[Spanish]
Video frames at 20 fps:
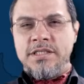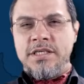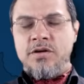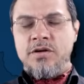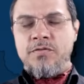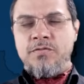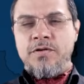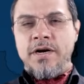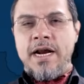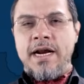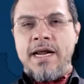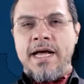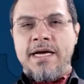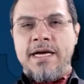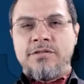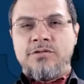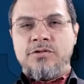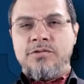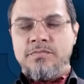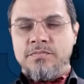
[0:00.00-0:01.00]
ese no fuera el
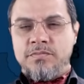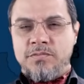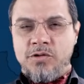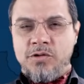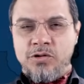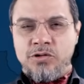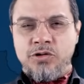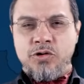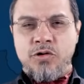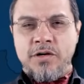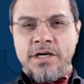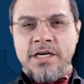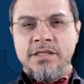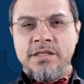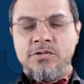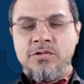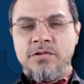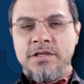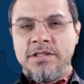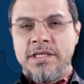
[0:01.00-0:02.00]
caso, otro
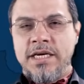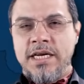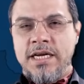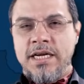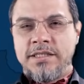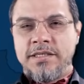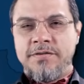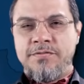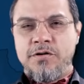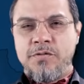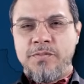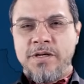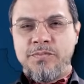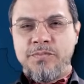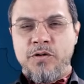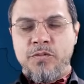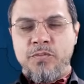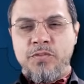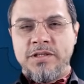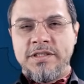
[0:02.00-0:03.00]
riesgo es que las reformas
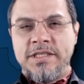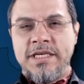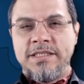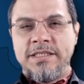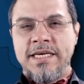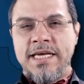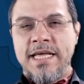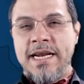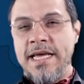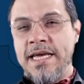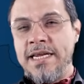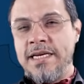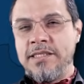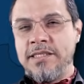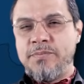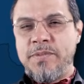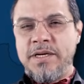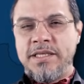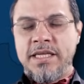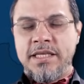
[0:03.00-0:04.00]
propuestas creen
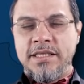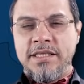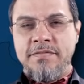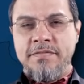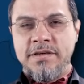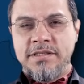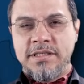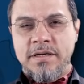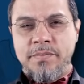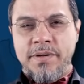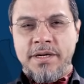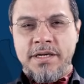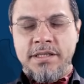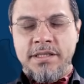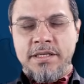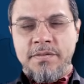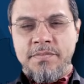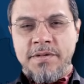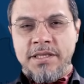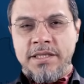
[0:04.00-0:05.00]
expectativas
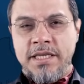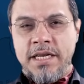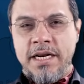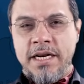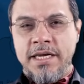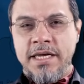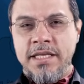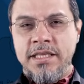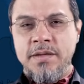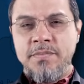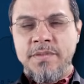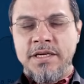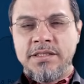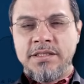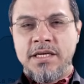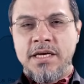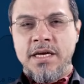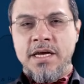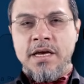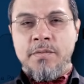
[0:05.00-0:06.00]
aparentemente legítimas,